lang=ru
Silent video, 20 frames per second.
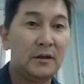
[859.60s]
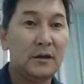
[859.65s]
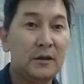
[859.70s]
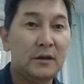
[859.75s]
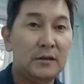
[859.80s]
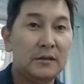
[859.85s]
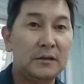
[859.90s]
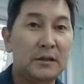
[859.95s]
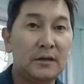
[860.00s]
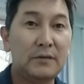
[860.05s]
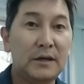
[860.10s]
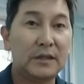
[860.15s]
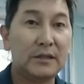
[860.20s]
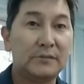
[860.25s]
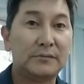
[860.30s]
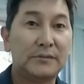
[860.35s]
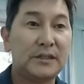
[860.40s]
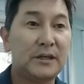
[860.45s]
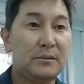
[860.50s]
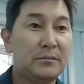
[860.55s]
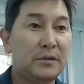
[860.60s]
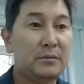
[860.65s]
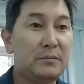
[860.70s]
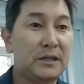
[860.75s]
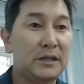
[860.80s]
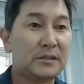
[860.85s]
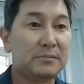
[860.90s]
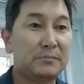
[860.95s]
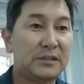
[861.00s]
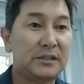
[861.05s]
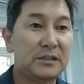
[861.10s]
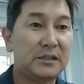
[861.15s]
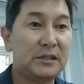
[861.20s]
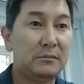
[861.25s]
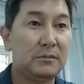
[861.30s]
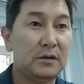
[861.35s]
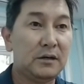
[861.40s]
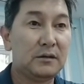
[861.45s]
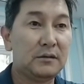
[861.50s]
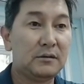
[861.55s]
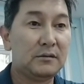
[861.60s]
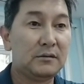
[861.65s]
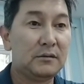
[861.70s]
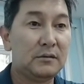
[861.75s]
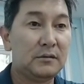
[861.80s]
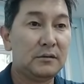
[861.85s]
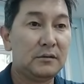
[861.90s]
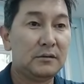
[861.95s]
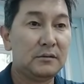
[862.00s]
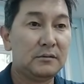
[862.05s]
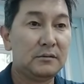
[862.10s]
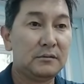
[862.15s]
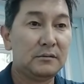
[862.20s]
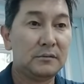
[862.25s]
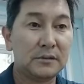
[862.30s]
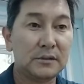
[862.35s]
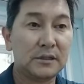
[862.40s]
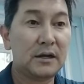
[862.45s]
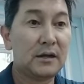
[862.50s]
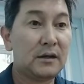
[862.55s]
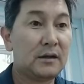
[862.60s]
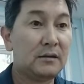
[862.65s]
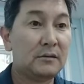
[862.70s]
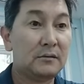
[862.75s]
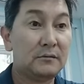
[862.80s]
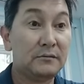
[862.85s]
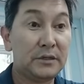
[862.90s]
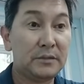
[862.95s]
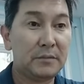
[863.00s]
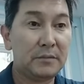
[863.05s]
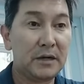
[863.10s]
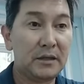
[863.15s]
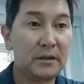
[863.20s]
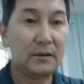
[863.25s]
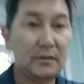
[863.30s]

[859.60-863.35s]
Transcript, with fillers: Давайте. Всем, ребят, спасибо за внимание.